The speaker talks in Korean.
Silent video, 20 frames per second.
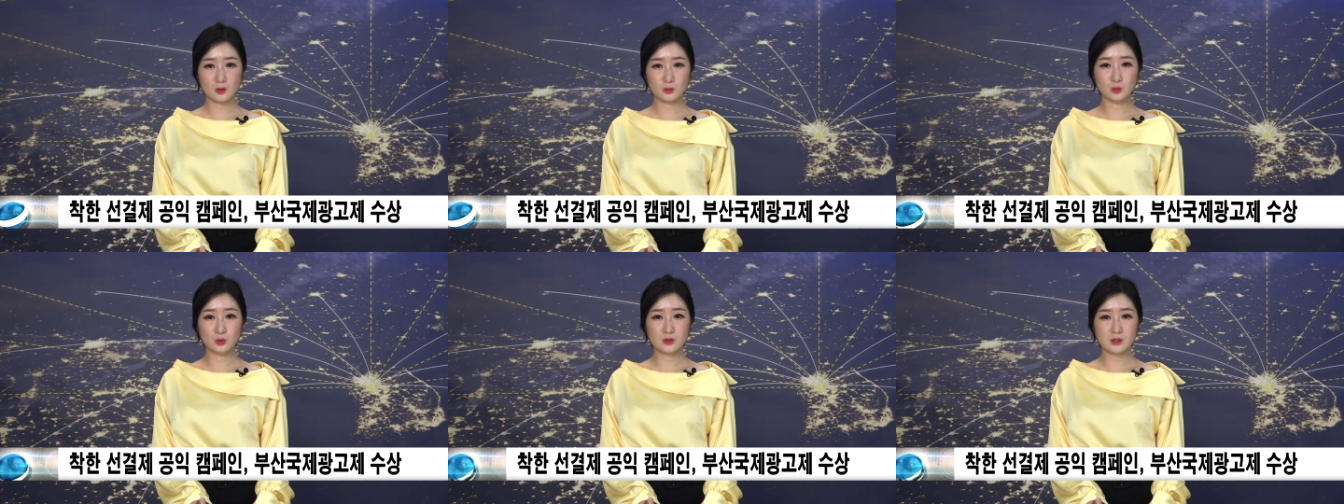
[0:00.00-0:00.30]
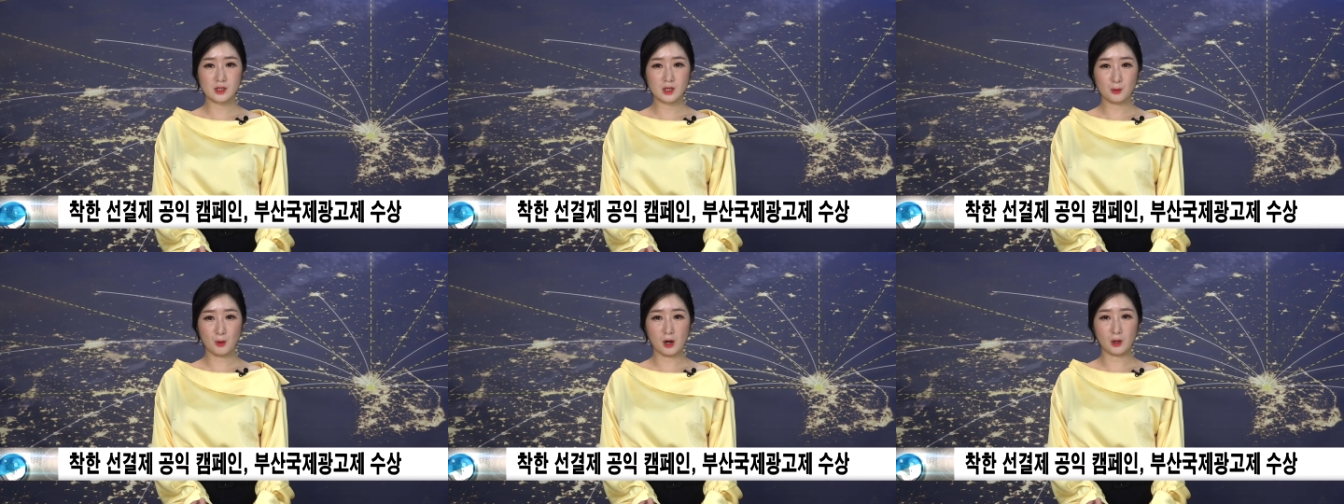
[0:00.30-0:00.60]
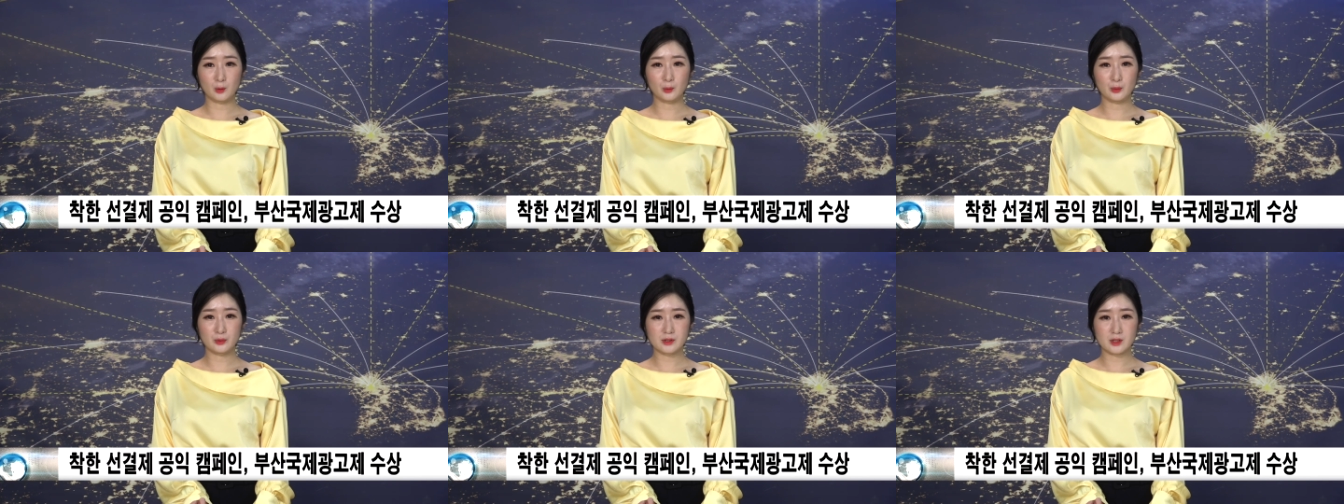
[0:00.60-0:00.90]

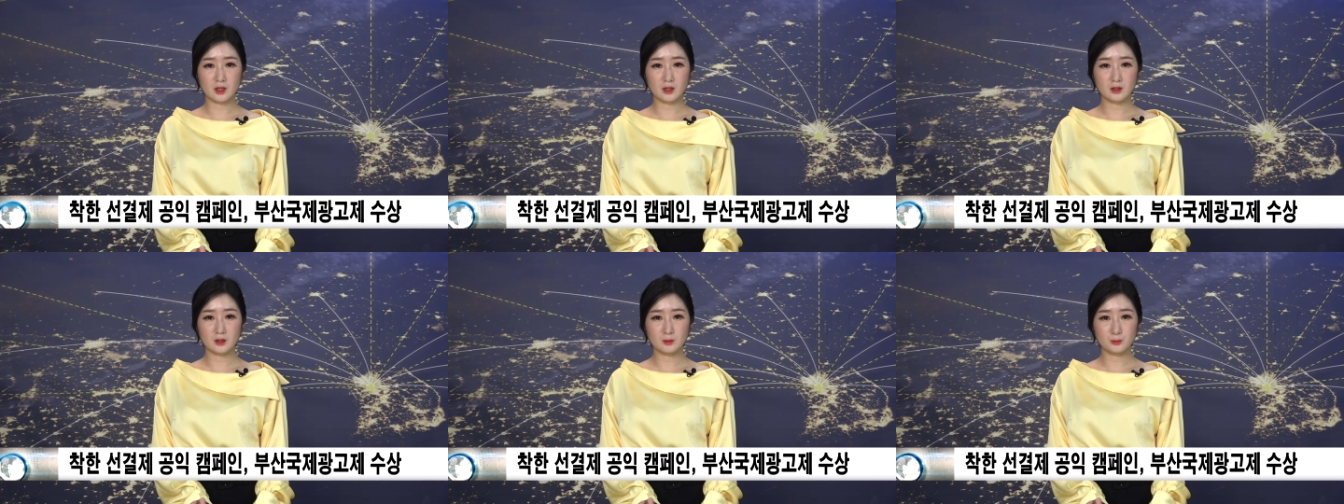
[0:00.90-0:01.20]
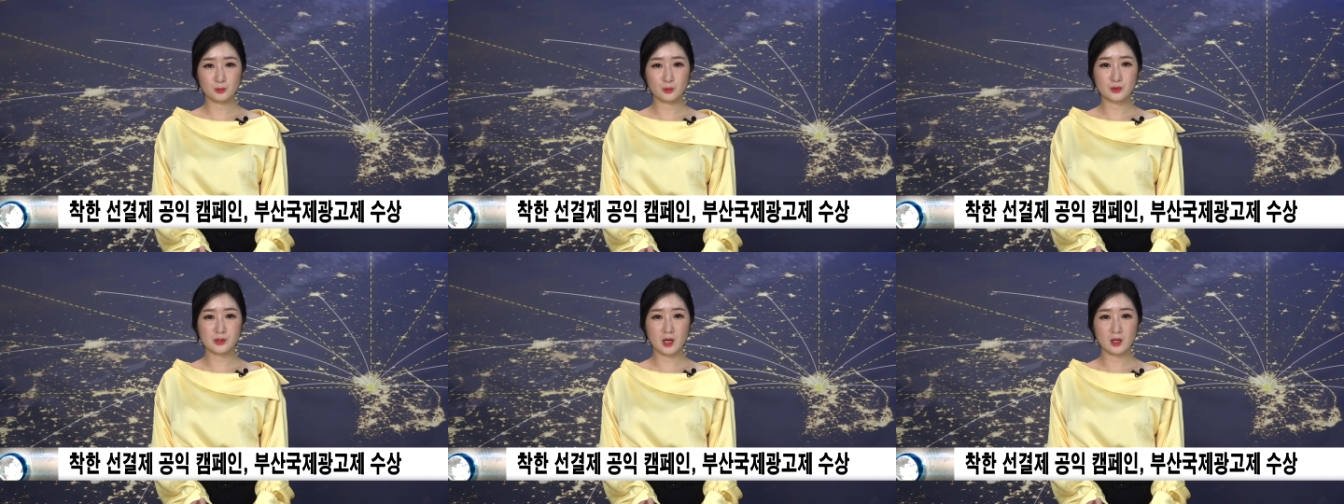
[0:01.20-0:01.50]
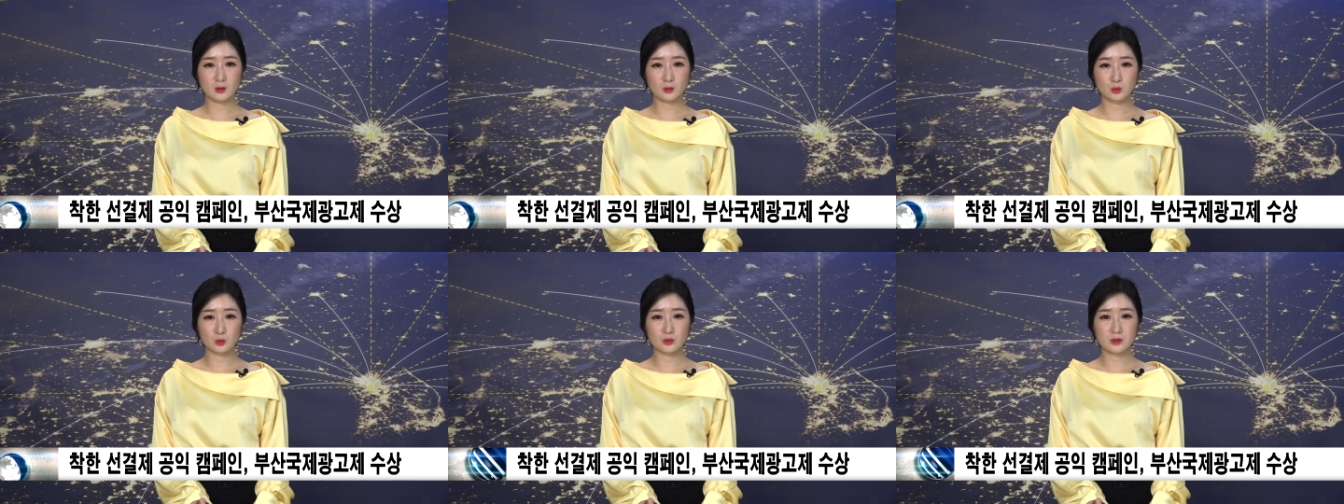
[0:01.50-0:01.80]
국제광고제인
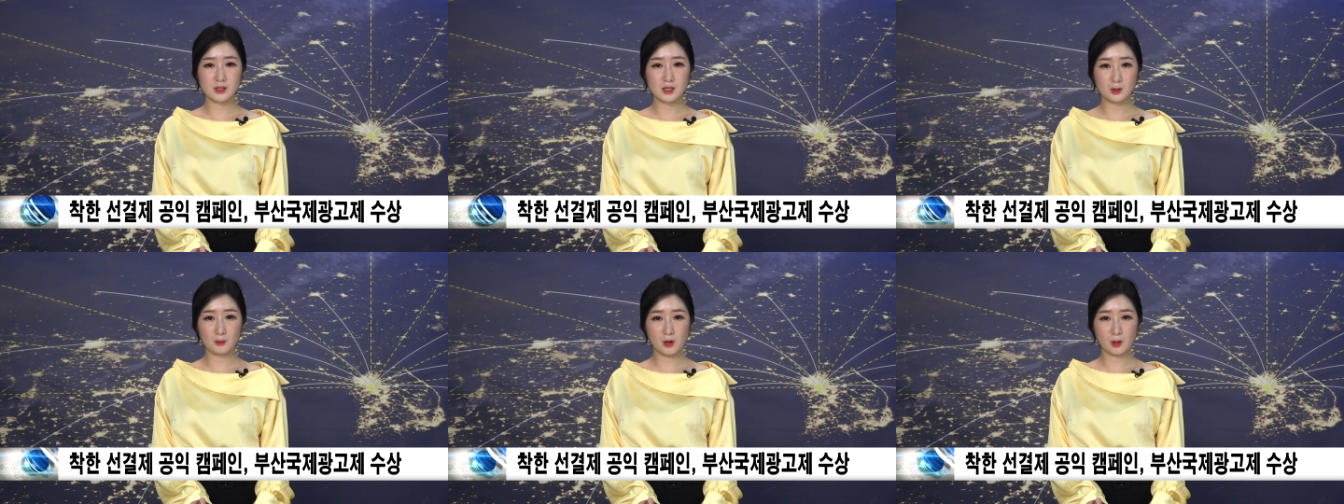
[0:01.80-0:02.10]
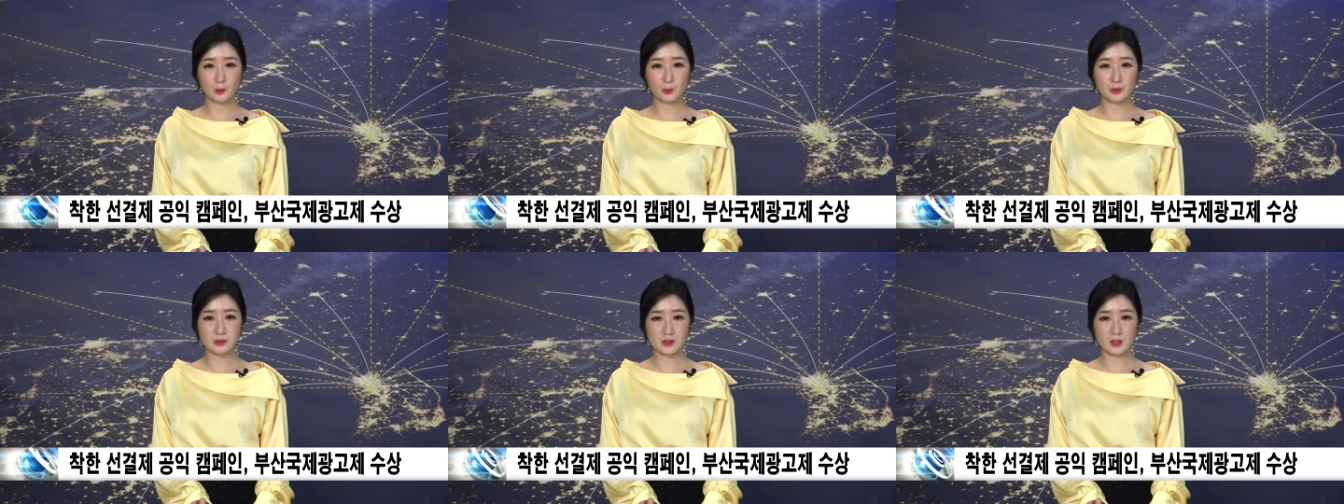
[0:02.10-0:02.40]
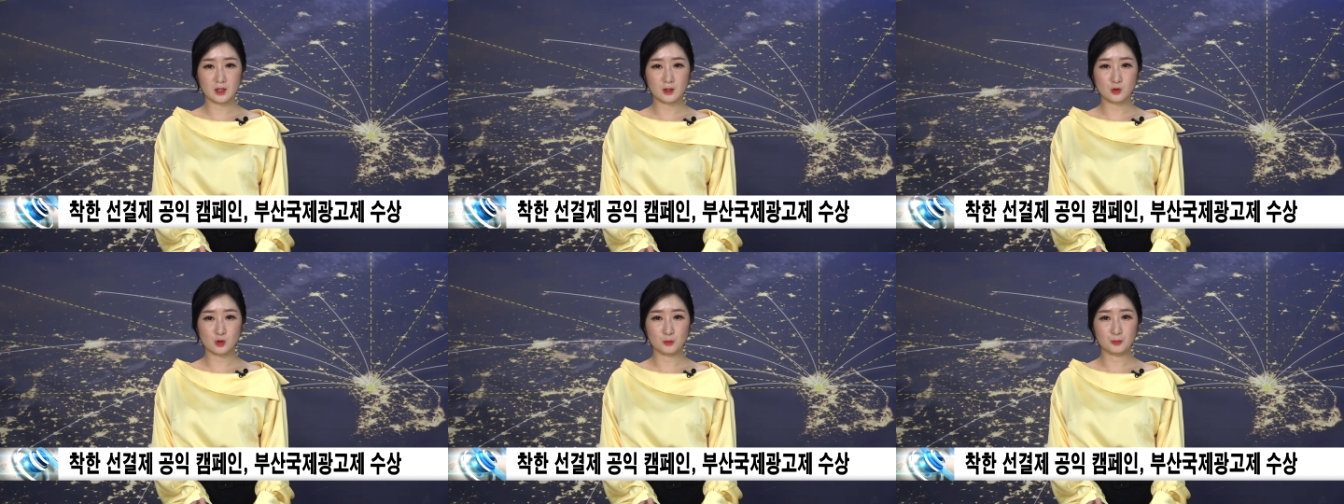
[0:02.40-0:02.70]

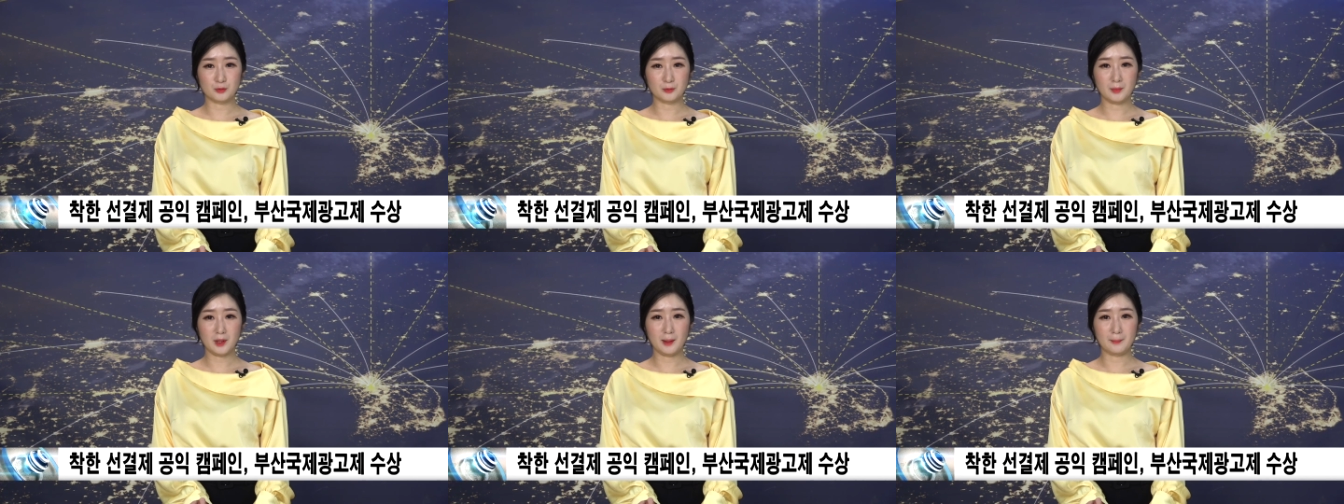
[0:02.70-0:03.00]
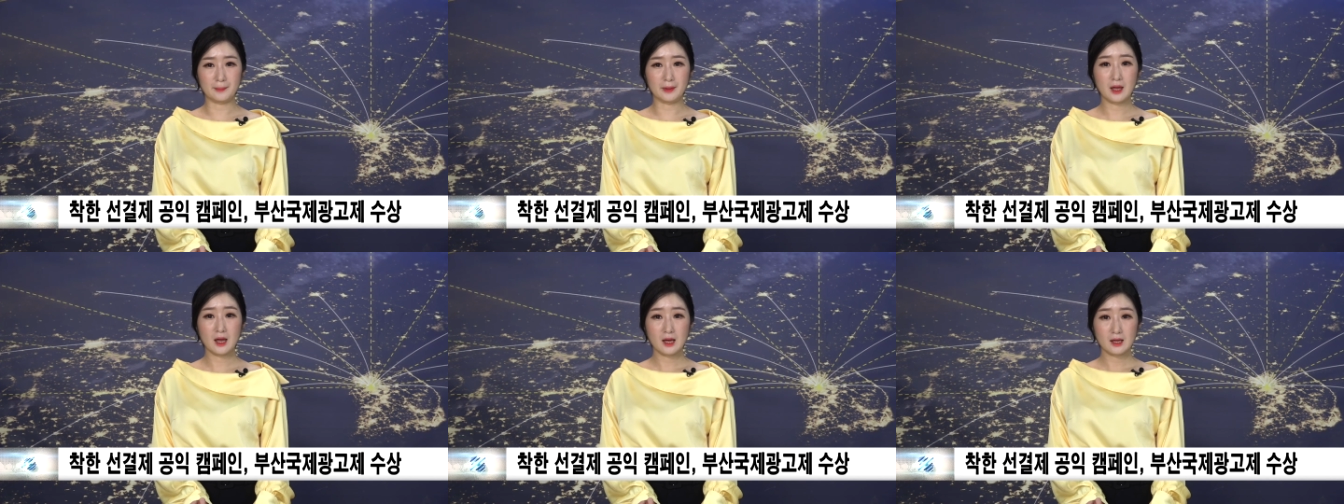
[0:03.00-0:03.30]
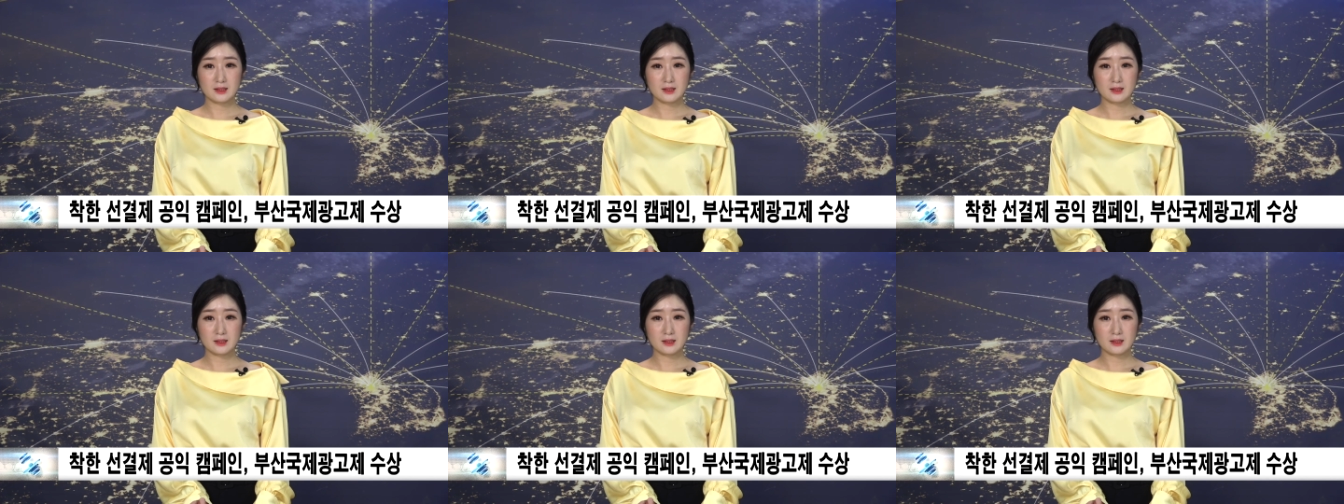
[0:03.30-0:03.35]
부산국제광고제에 출품한